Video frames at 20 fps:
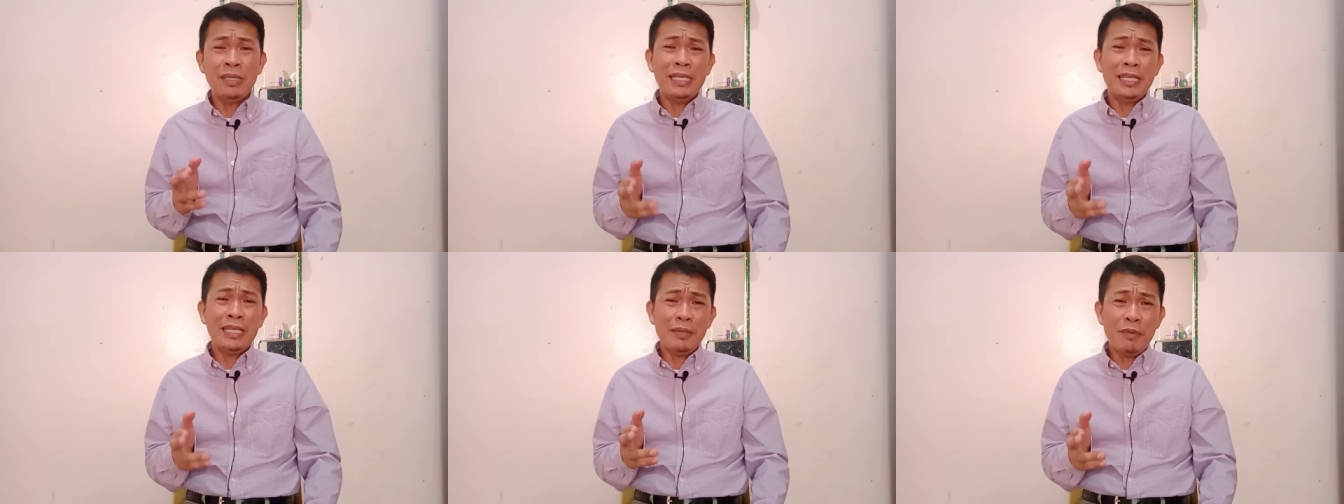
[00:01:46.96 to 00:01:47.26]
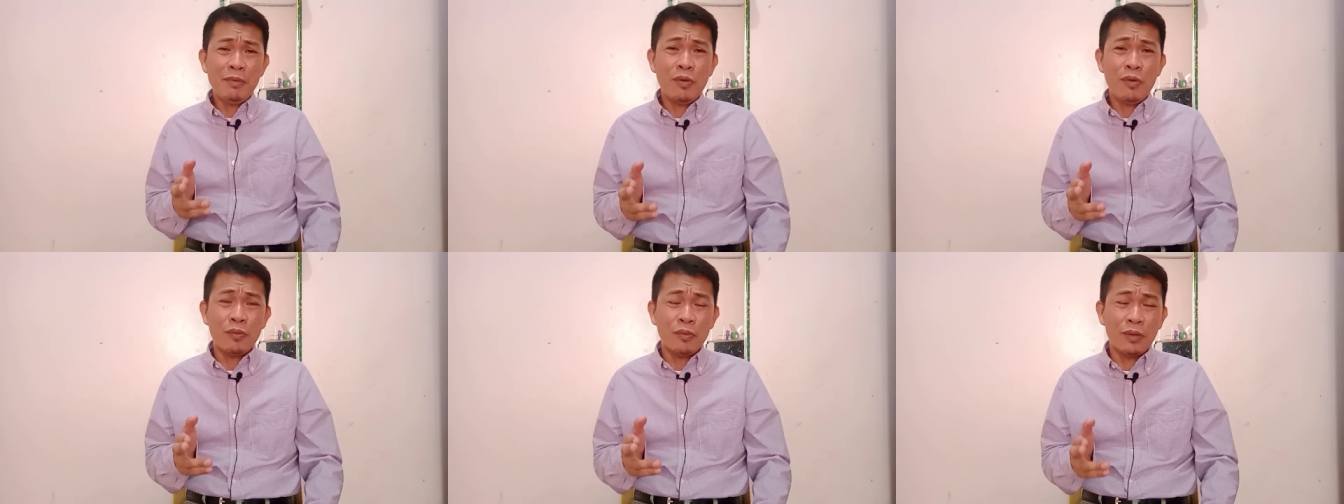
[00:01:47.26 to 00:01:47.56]

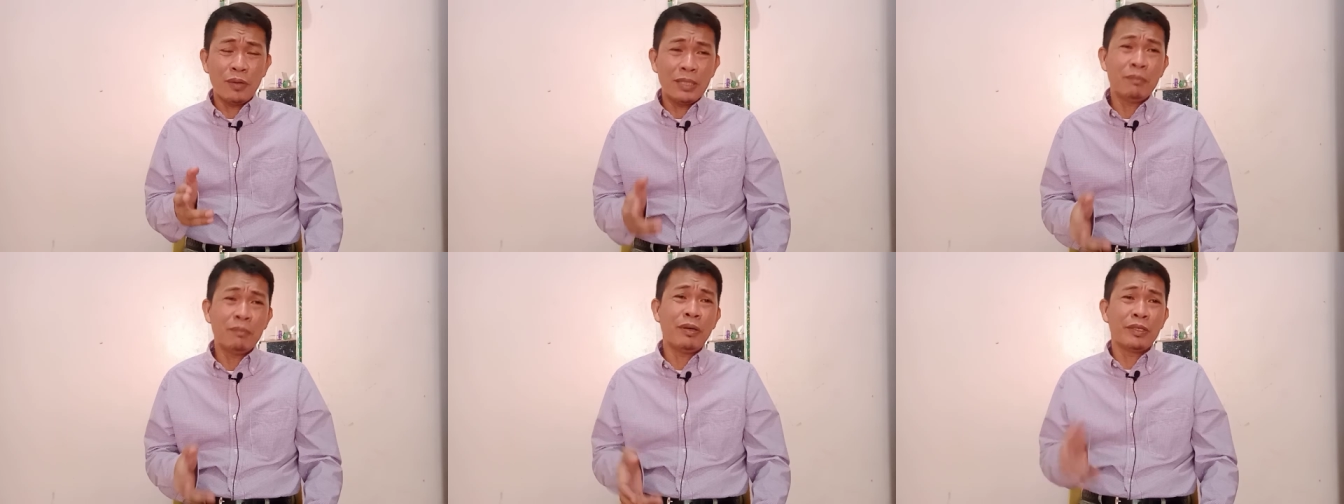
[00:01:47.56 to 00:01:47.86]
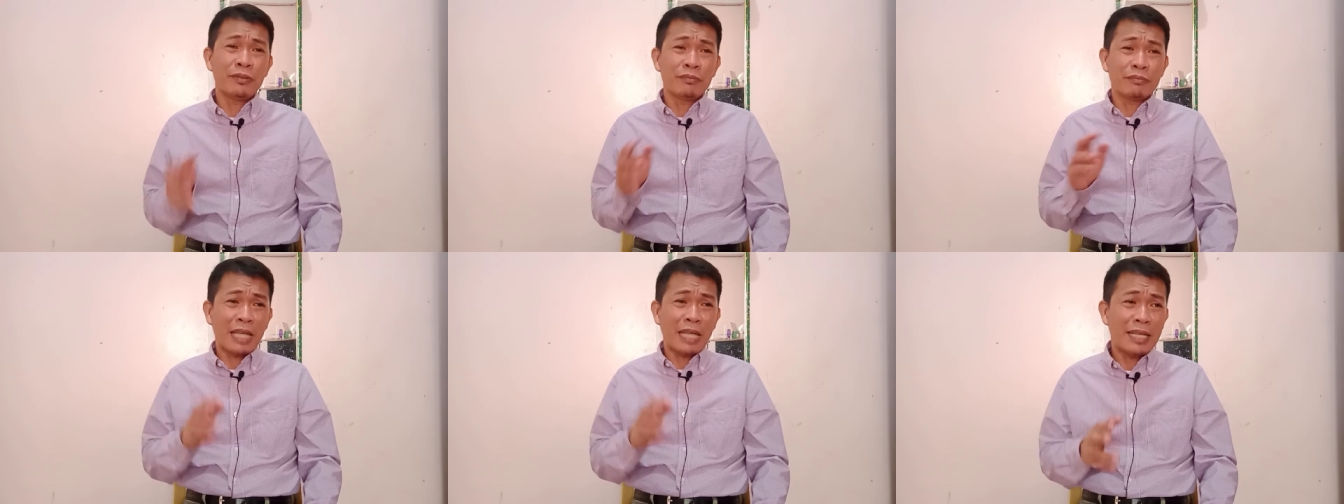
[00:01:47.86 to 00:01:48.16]
pamilya mo, kung
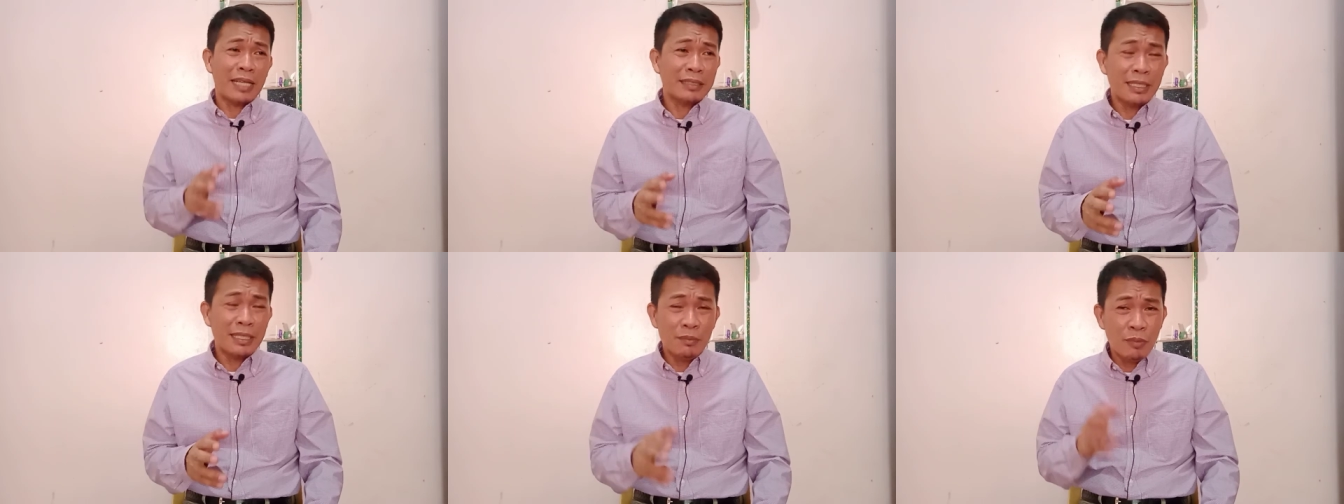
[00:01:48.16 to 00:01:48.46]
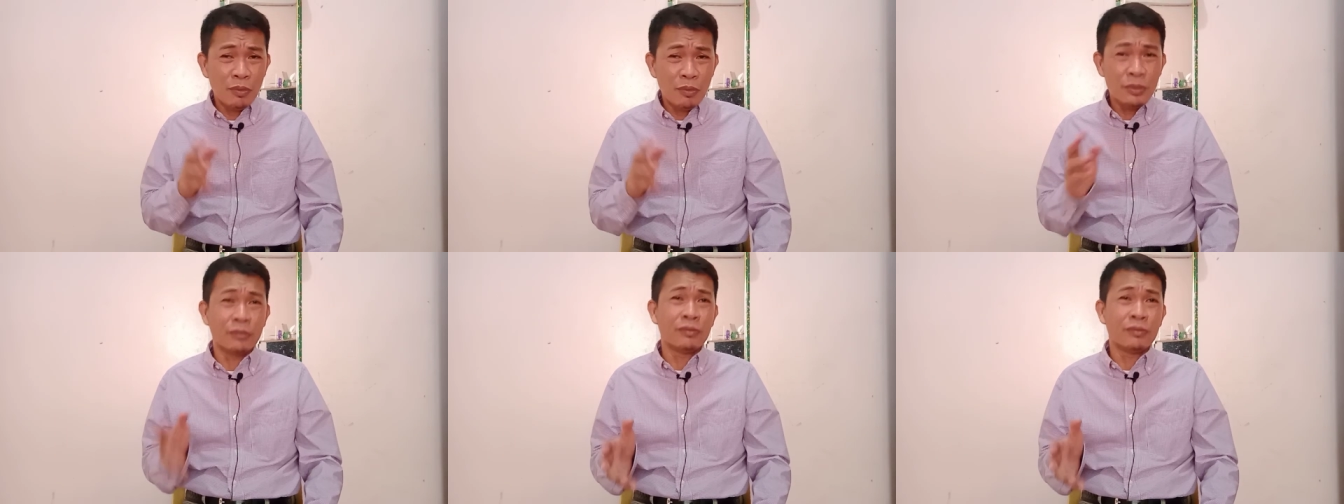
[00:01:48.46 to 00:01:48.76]
alam ba yung
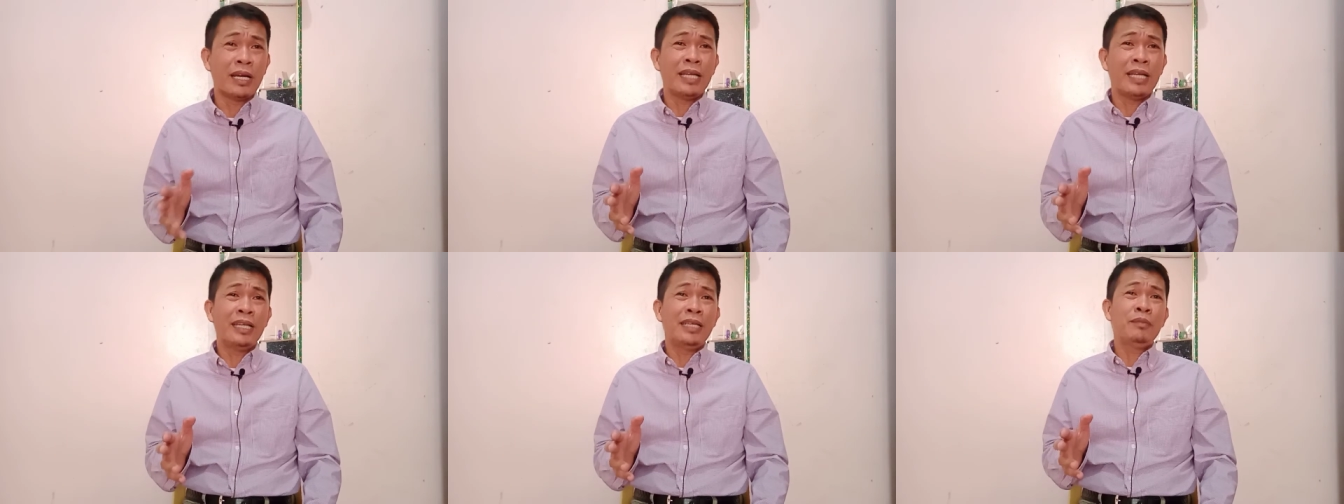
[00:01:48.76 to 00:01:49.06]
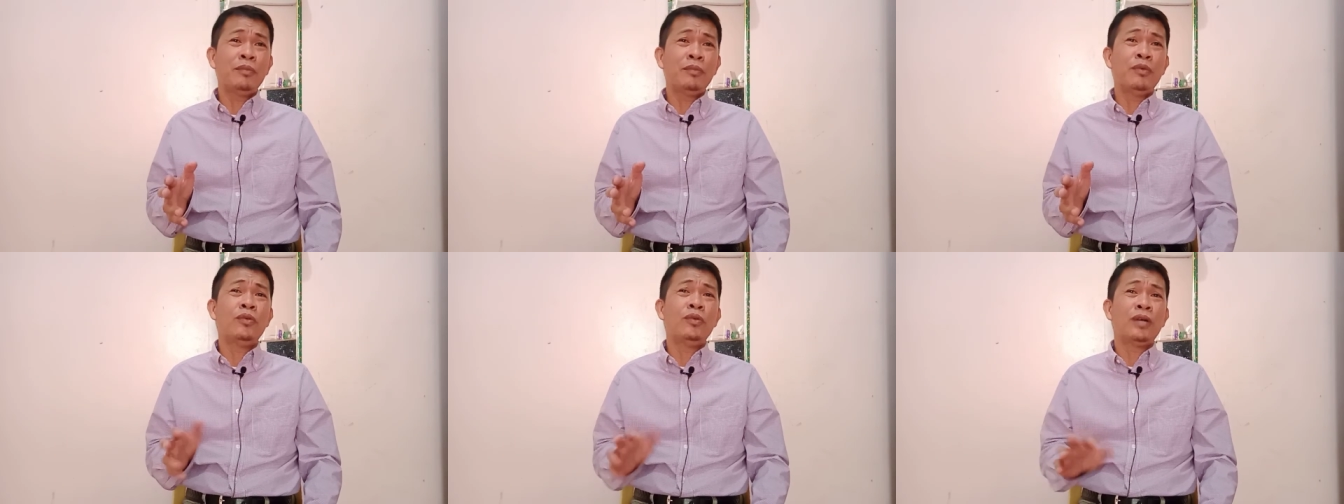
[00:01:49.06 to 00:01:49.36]
tatay mo, yung
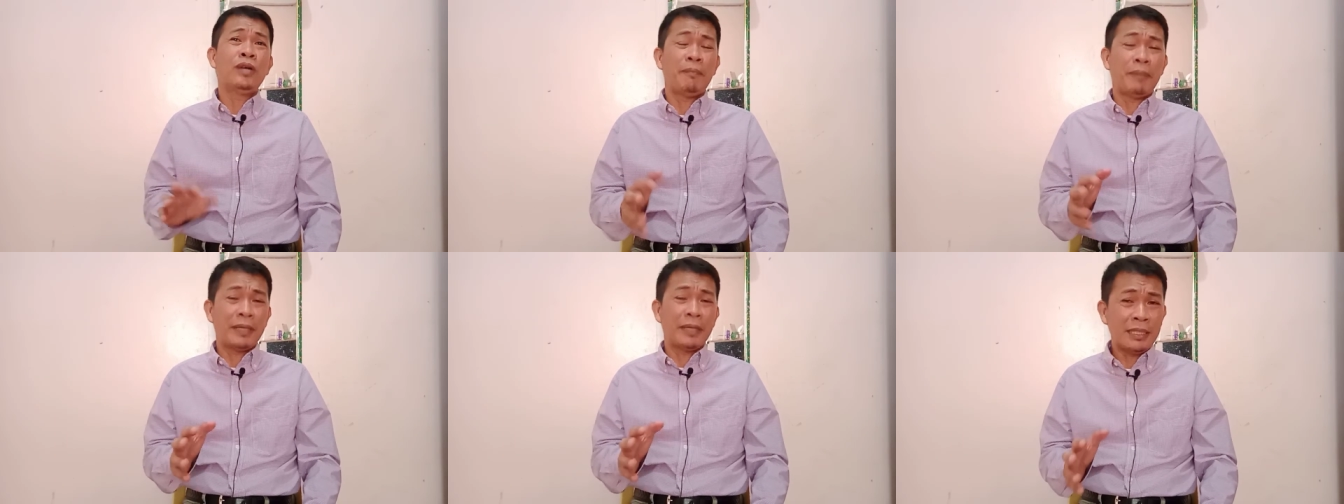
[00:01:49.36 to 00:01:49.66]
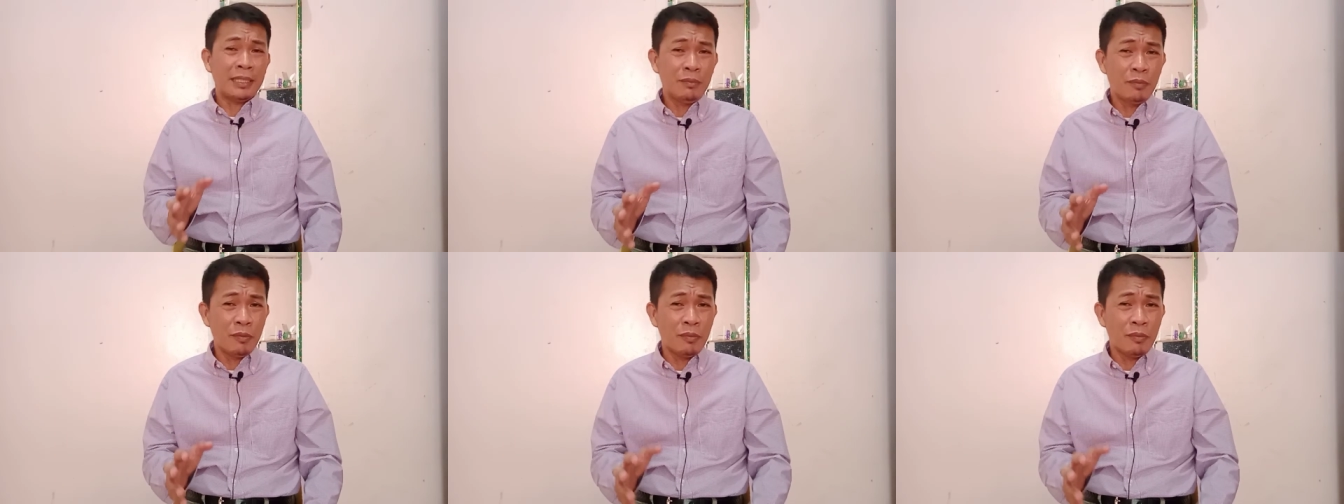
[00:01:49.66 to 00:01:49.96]
nanay mo,
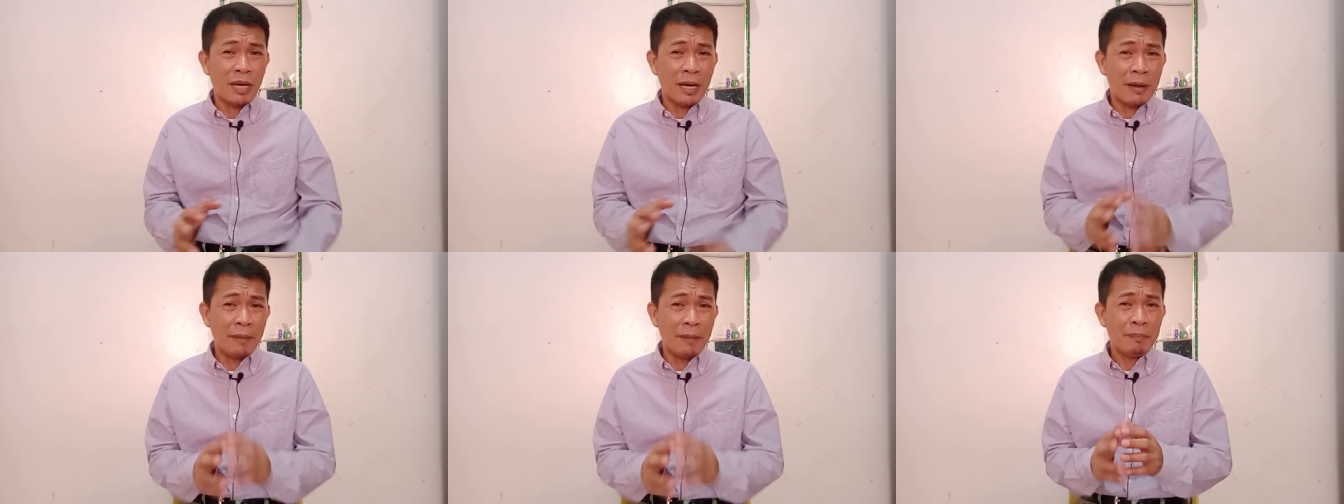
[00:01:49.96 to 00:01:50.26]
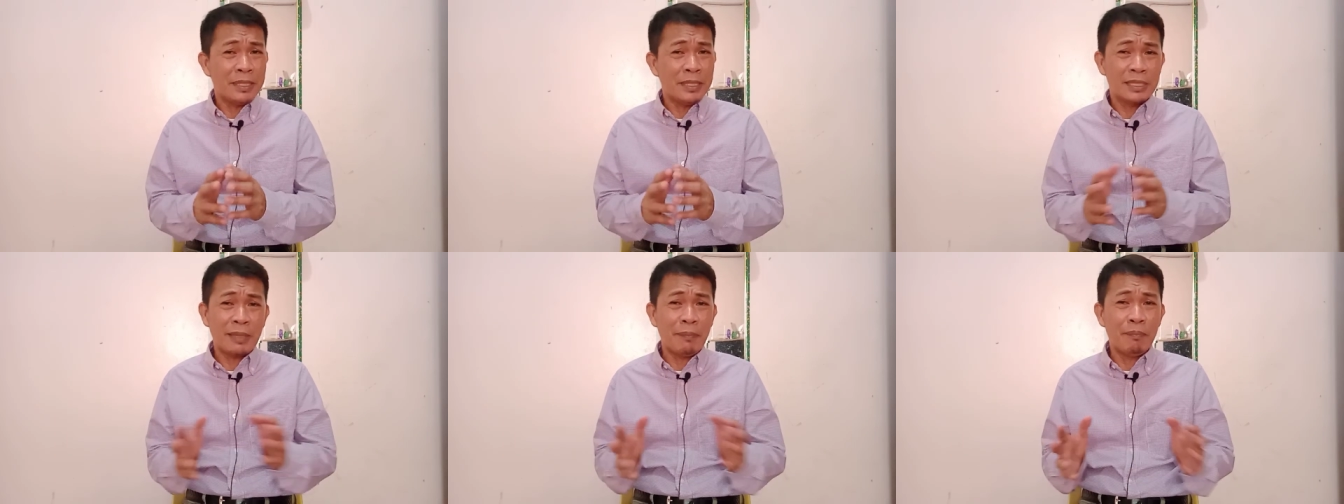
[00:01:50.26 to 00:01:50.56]
kapatid mo,
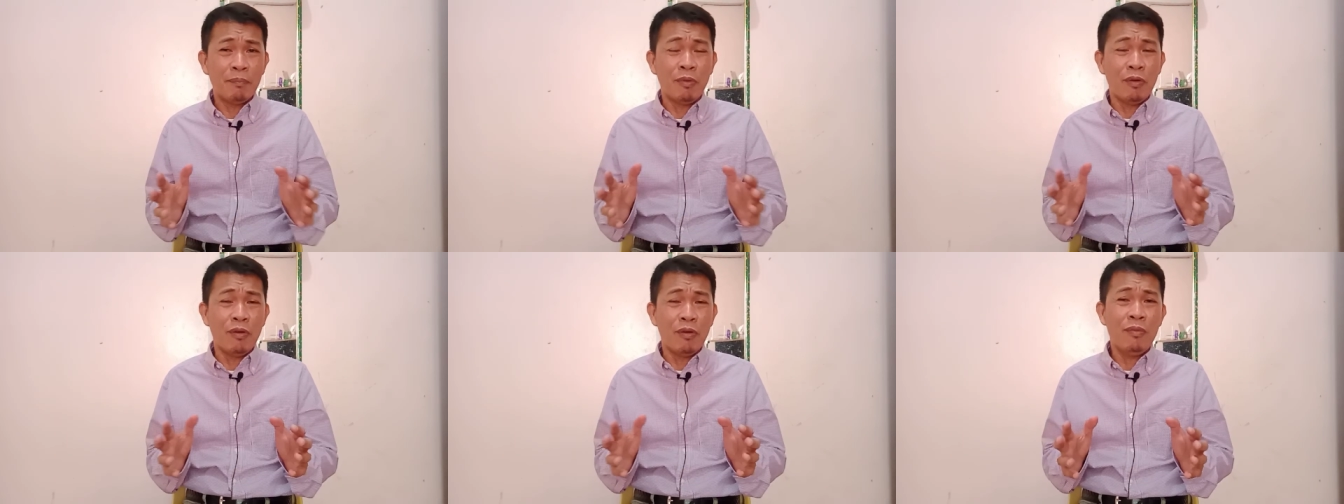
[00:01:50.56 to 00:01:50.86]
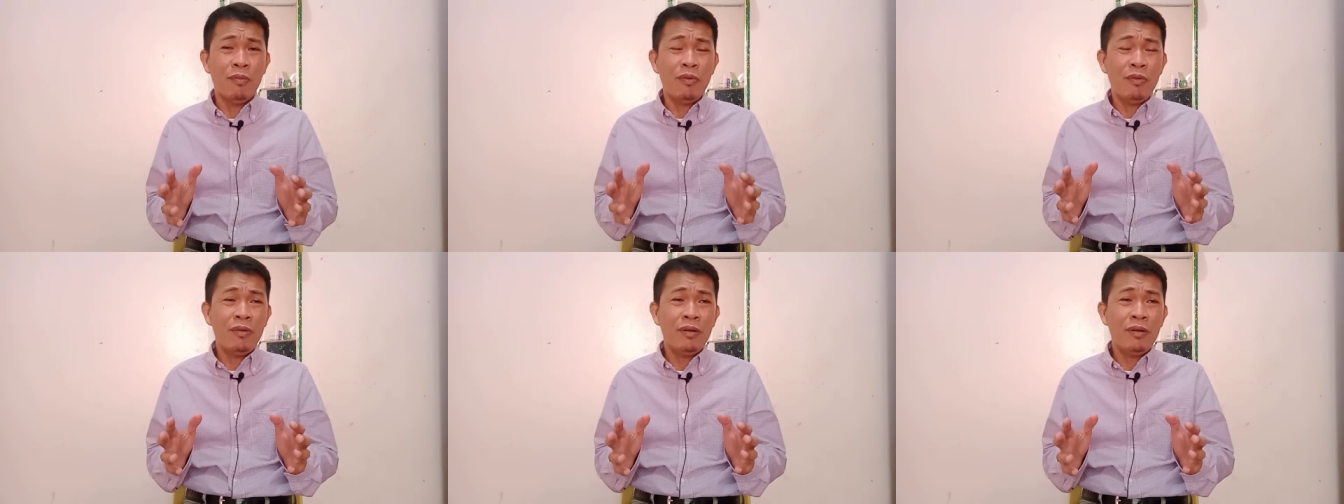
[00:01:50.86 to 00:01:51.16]
mga pinsang
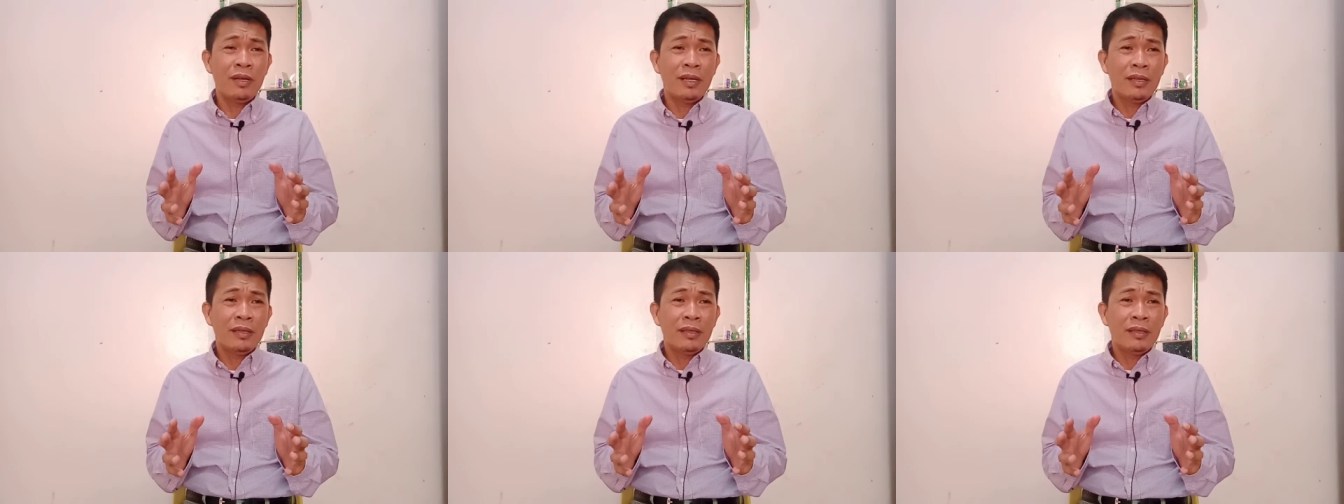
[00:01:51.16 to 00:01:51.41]
buo mo,